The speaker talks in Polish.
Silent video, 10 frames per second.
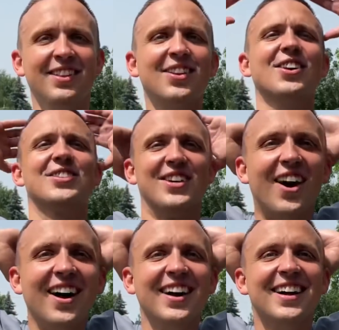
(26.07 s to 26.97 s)
No to
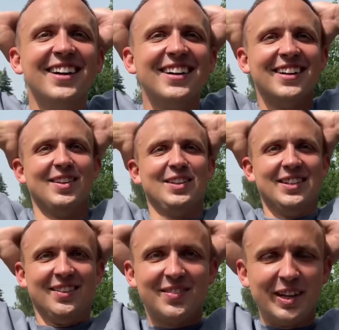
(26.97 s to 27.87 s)
co?
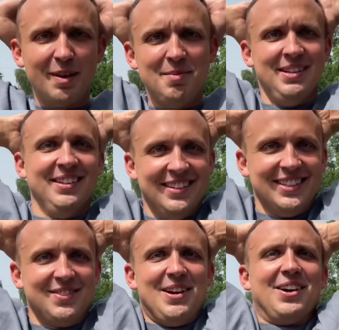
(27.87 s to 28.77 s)
W tym?
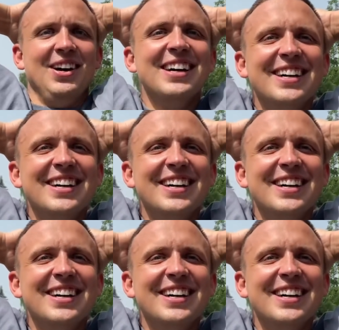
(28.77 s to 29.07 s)
Złego?